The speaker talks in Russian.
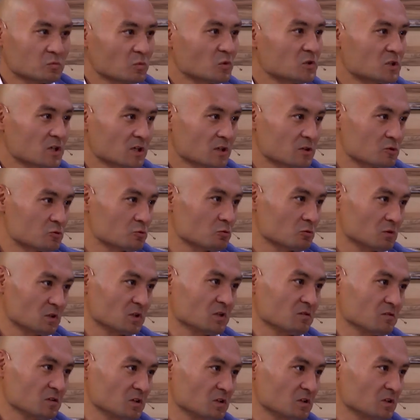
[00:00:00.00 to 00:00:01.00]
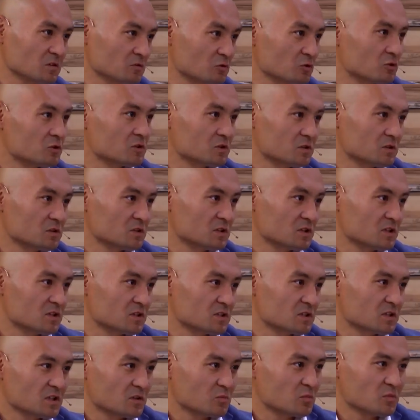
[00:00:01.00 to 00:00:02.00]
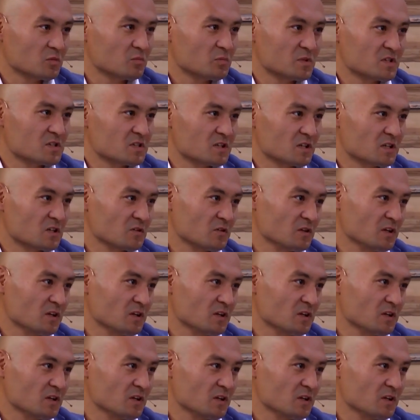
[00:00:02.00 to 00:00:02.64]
больше отсюда, наверное. То есть угу. здесь как бы без этого